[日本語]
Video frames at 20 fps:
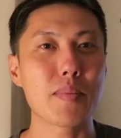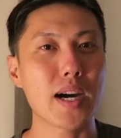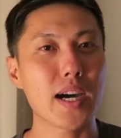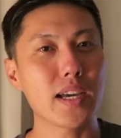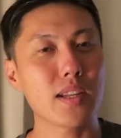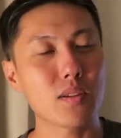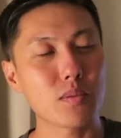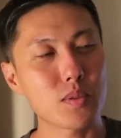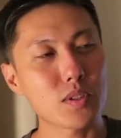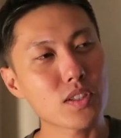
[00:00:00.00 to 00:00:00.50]

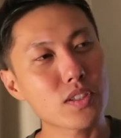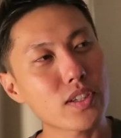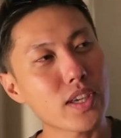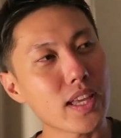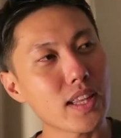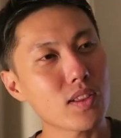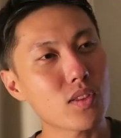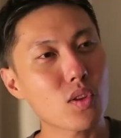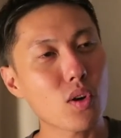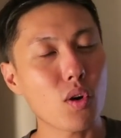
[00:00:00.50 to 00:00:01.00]
前の物
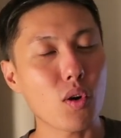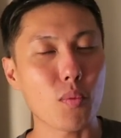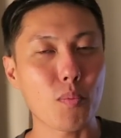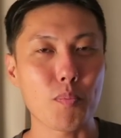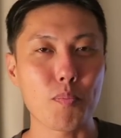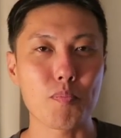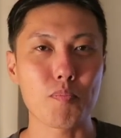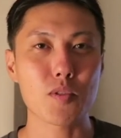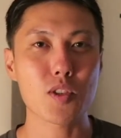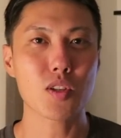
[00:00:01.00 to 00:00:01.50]
件
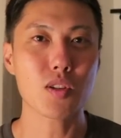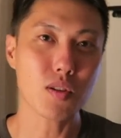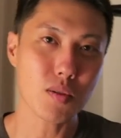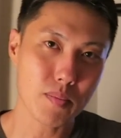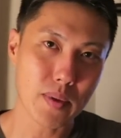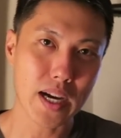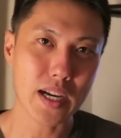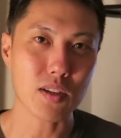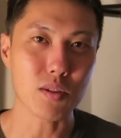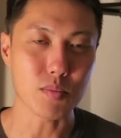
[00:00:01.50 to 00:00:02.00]
とそ
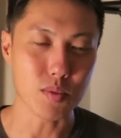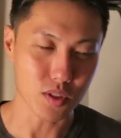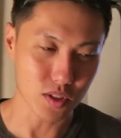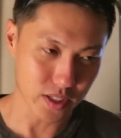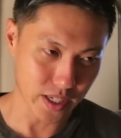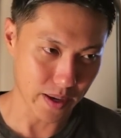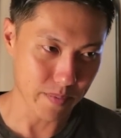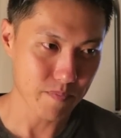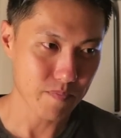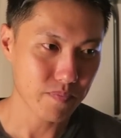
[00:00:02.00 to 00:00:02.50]
の前の物
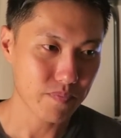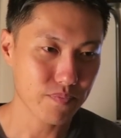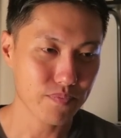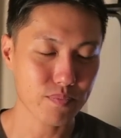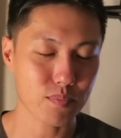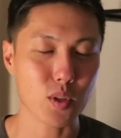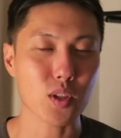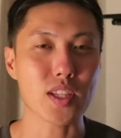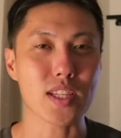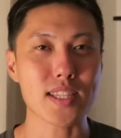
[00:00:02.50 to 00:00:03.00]
件
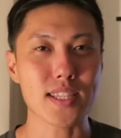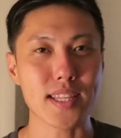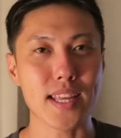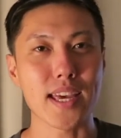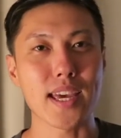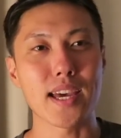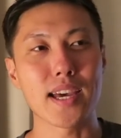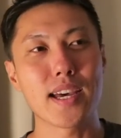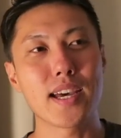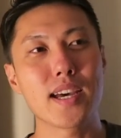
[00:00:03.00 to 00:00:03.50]
もです
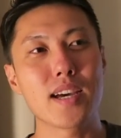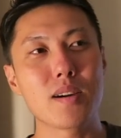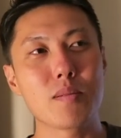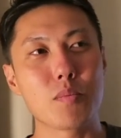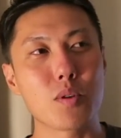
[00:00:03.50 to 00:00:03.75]
ね、